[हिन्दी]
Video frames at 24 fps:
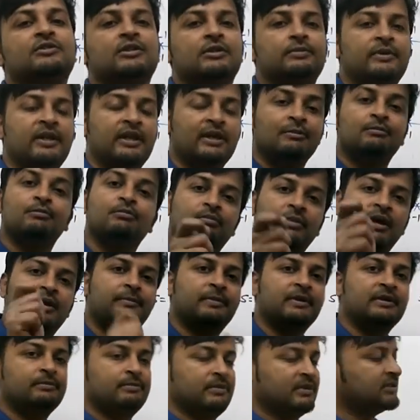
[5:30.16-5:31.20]
कॉन्सेप्ट है
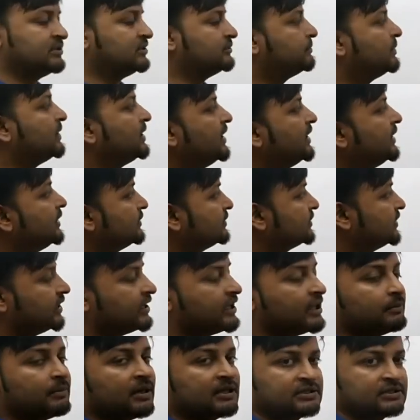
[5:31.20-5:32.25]
मैपिंग प्रिंसिपल है
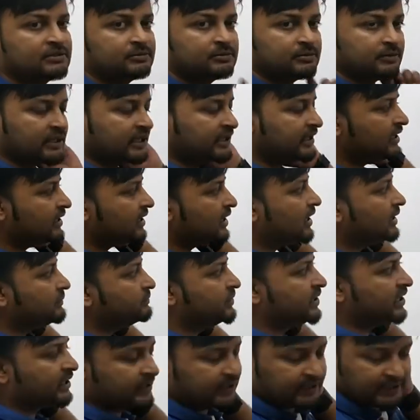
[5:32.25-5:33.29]
ठीक है बात समझ में आ रही
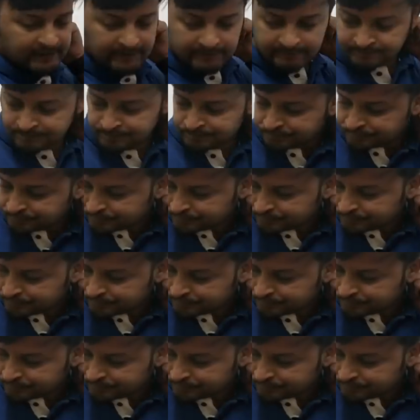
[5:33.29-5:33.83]
अब देखिए